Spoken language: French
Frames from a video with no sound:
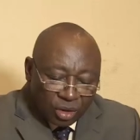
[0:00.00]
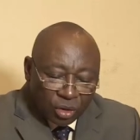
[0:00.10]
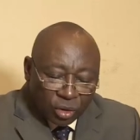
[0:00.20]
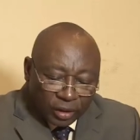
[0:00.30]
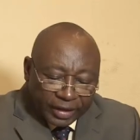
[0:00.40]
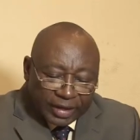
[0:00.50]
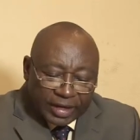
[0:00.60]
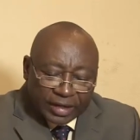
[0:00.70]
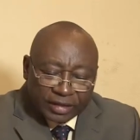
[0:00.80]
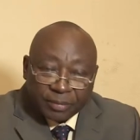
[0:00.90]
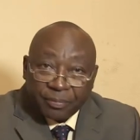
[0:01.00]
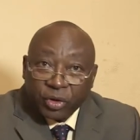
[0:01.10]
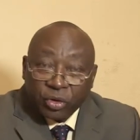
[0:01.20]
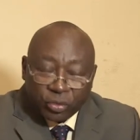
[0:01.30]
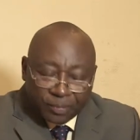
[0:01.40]
Au regard des
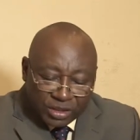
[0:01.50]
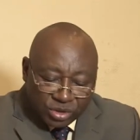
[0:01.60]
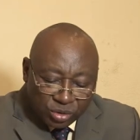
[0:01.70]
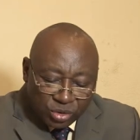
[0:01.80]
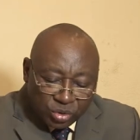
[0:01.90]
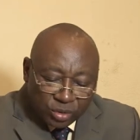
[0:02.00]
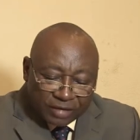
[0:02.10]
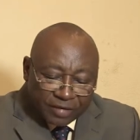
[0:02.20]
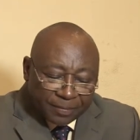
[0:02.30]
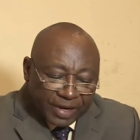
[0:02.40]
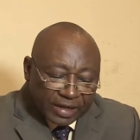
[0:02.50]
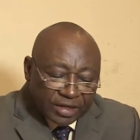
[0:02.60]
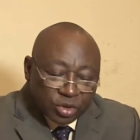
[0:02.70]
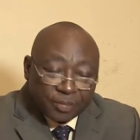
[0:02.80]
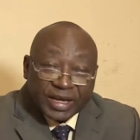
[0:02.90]
préoccupations soulevées par
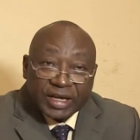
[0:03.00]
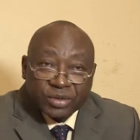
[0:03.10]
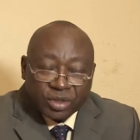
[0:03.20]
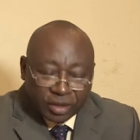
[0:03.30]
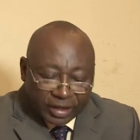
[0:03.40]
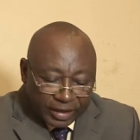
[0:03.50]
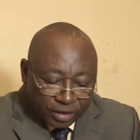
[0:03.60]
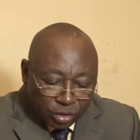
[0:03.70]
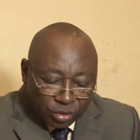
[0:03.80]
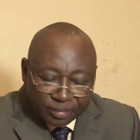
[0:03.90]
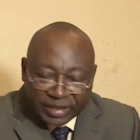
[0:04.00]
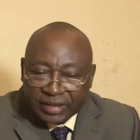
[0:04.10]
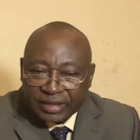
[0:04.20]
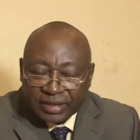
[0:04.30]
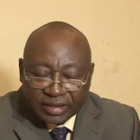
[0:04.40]
les opérateurs économiques,
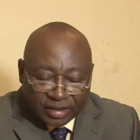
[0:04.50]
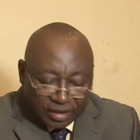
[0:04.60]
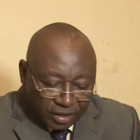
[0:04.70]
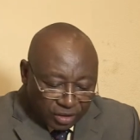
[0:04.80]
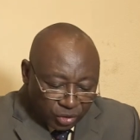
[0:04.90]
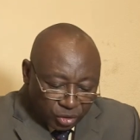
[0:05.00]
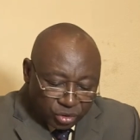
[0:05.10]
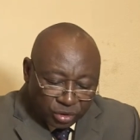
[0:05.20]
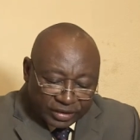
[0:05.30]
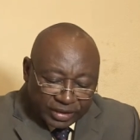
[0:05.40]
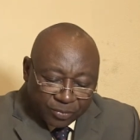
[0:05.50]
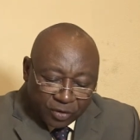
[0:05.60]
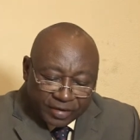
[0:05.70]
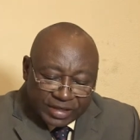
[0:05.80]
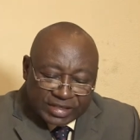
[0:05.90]
l'autorité
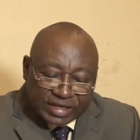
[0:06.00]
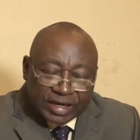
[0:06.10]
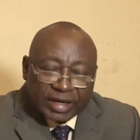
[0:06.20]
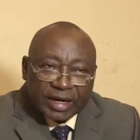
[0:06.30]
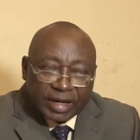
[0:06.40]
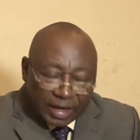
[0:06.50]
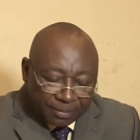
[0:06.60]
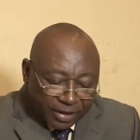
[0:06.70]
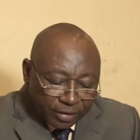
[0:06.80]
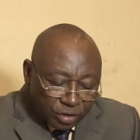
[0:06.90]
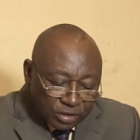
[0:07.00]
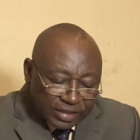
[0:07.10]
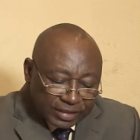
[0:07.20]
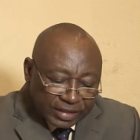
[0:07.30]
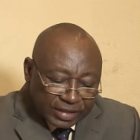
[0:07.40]
provinciale, après
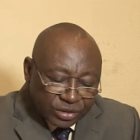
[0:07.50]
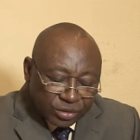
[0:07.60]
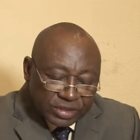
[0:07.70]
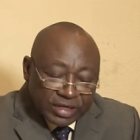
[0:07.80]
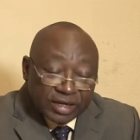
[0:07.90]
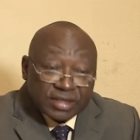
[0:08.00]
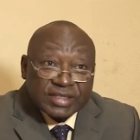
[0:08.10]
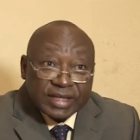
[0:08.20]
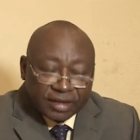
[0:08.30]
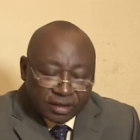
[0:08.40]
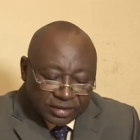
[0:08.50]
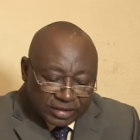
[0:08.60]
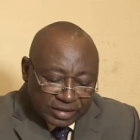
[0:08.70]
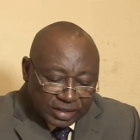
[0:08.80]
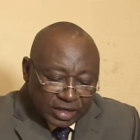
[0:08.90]
concertation séance
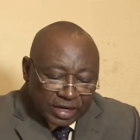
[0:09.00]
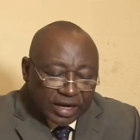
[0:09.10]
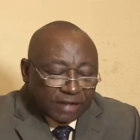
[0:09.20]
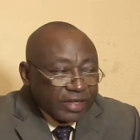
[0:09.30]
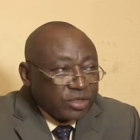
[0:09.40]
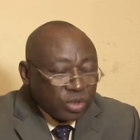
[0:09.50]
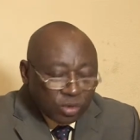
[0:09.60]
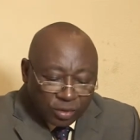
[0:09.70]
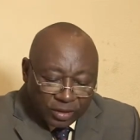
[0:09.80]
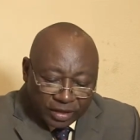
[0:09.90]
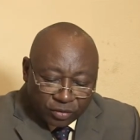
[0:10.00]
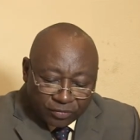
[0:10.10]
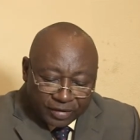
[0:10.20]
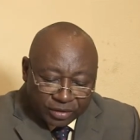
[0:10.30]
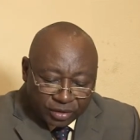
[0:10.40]
tenante avec son collègue
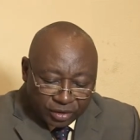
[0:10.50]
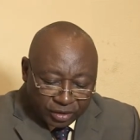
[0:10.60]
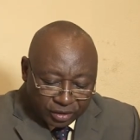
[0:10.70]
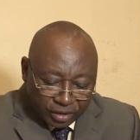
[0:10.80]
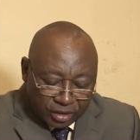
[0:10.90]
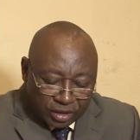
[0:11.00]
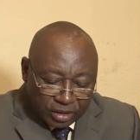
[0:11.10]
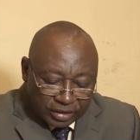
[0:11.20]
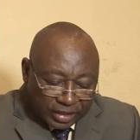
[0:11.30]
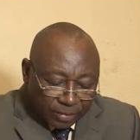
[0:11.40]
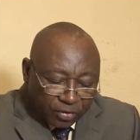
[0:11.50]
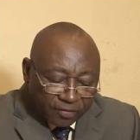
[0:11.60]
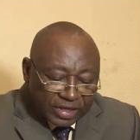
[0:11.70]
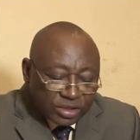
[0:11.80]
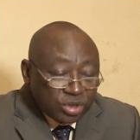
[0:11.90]
gouverneur de la
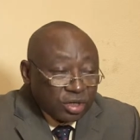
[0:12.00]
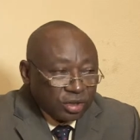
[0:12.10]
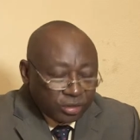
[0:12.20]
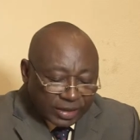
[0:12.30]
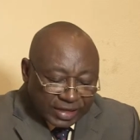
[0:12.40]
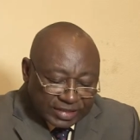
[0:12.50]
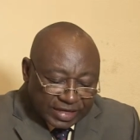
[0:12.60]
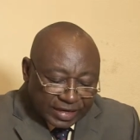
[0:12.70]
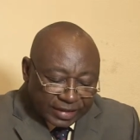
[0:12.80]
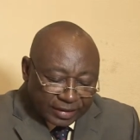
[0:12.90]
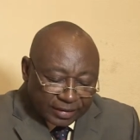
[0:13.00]
province sœur du Kassai